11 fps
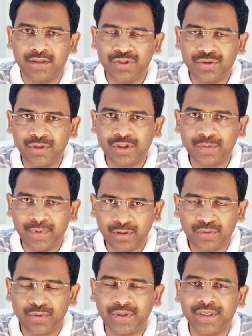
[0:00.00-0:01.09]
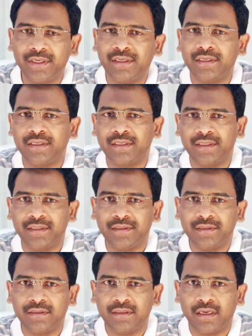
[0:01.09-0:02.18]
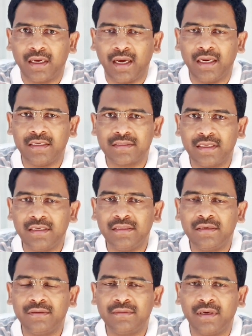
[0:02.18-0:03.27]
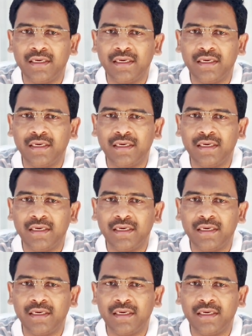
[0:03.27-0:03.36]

అత్యున్నతమైన కోరిక ఏంటంటే ఆయన సన్నిధిలో